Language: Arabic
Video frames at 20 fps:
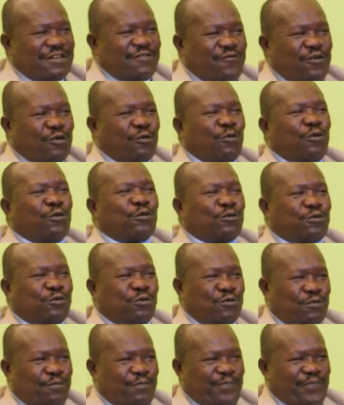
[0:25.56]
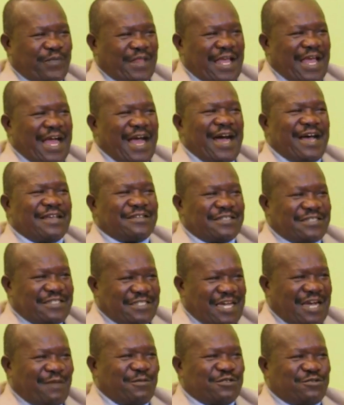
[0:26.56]
في الخرطوم هذا
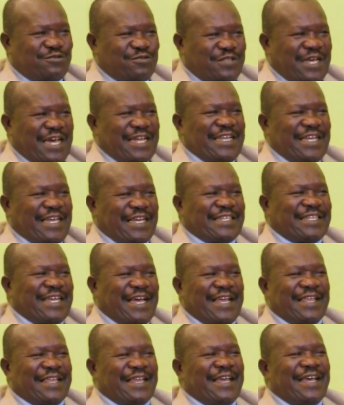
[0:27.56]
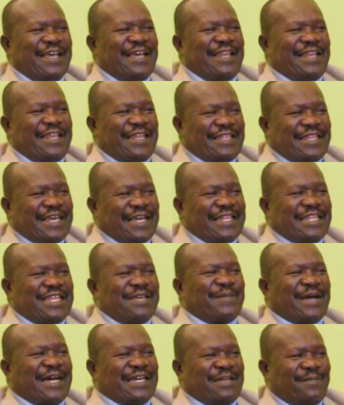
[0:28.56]
الشعب السوداني يحتاج
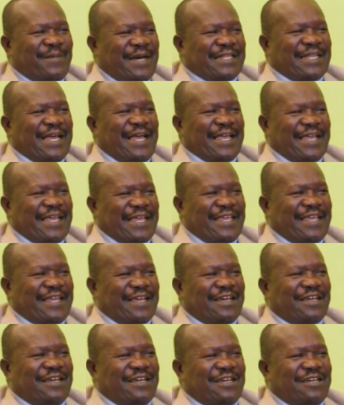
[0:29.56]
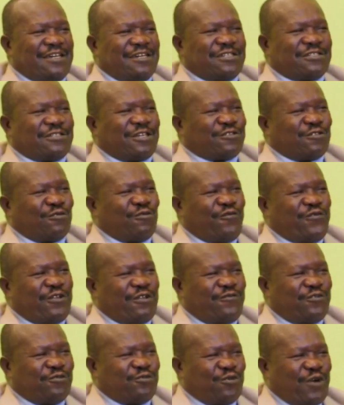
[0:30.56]
لتقديم خدمات حقيقية اتصلوا في
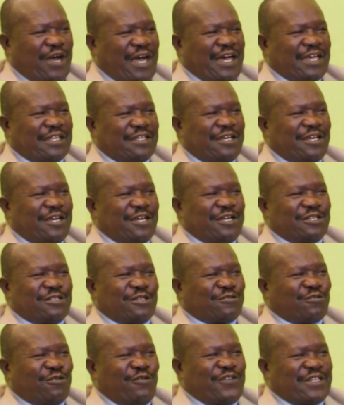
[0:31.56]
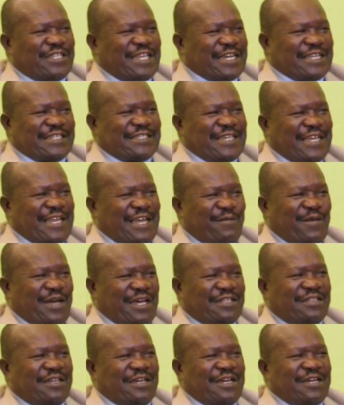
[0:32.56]
الفتوحات تصلوا في دار
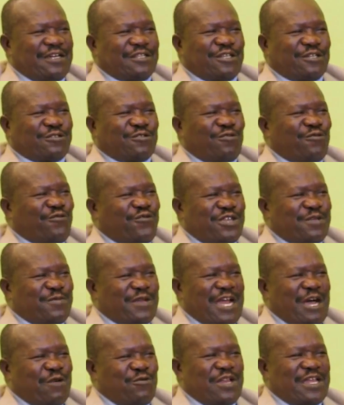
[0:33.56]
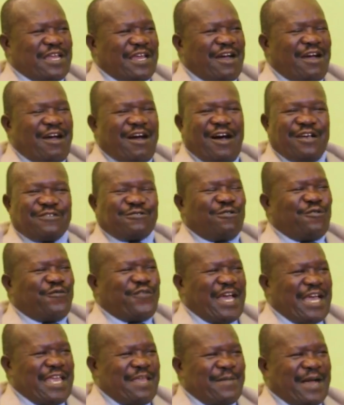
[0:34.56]
السلامات تصلوا في جبل اولياء اصلوا
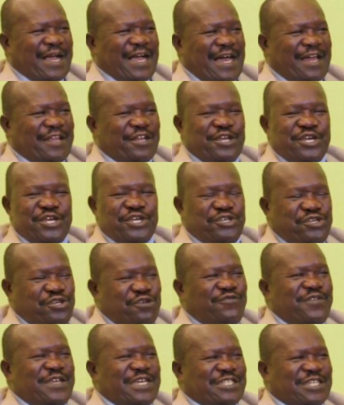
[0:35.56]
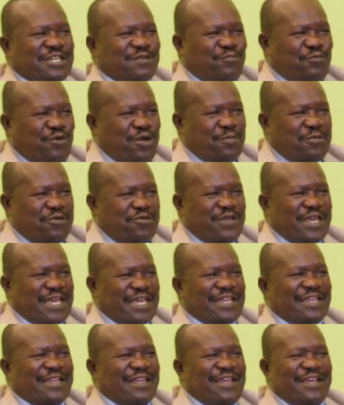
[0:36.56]
في اي مكان شوفوا يشرب مويه من
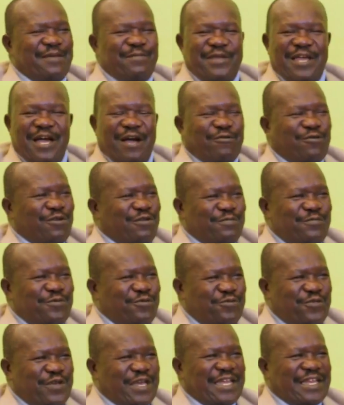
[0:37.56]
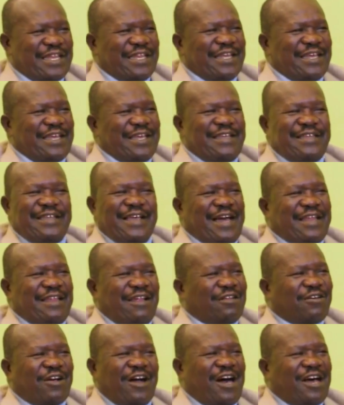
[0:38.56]
وين بياكل من وين يعني
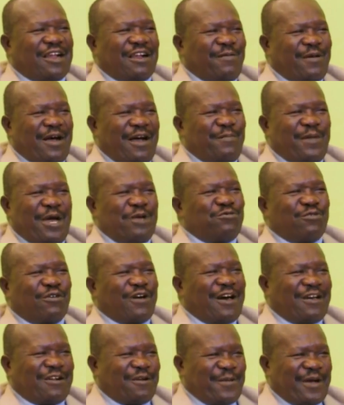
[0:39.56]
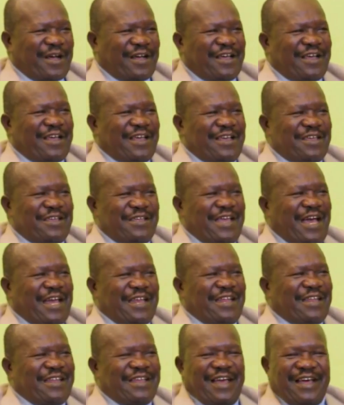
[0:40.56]
الكهرباء ما عنده كهرباء
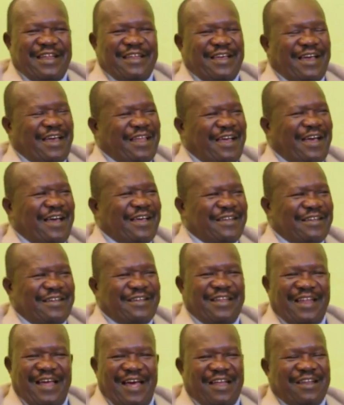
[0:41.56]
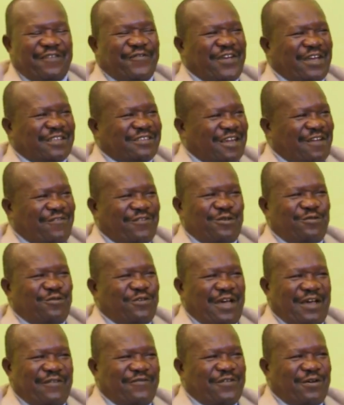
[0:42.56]
يعني يعني الان الان في اطراف
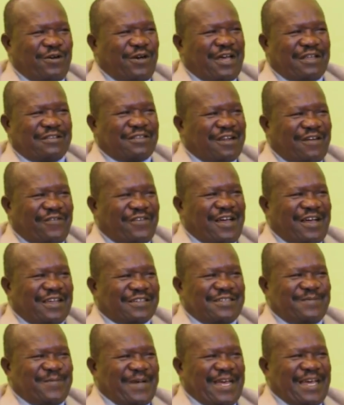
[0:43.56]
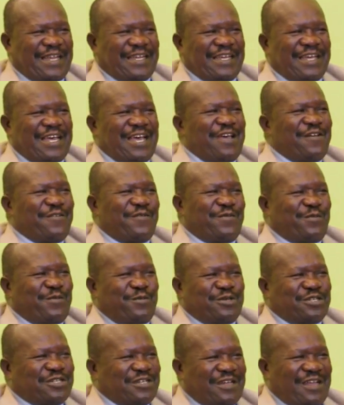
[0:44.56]
اطراف العاصمه يعني
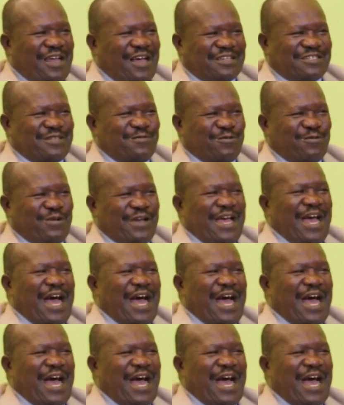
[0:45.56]
مش العاصمه